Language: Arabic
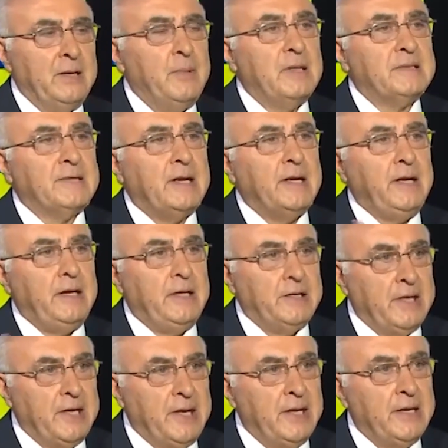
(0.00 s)
لماذا صالح
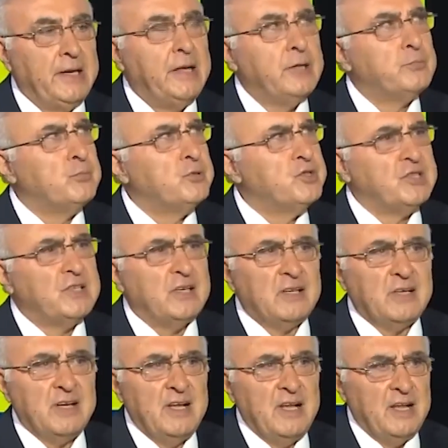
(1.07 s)
حنان ليش مش
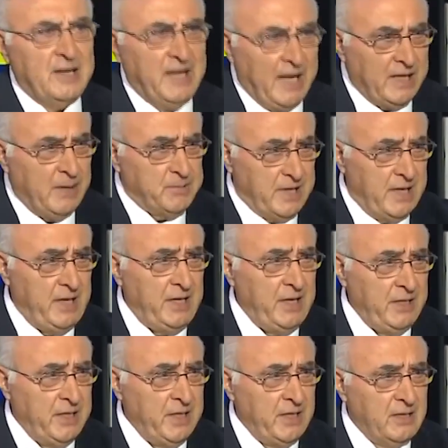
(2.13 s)
الحكى بصالح
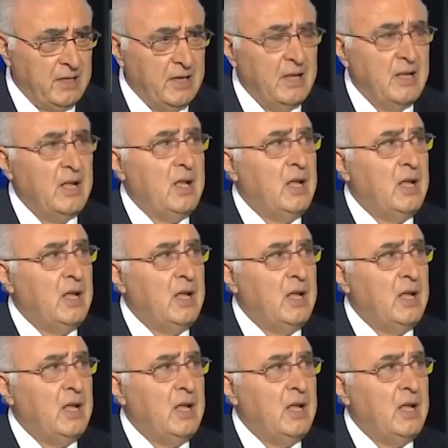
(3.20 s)
حنان إيه؟ سليم قدي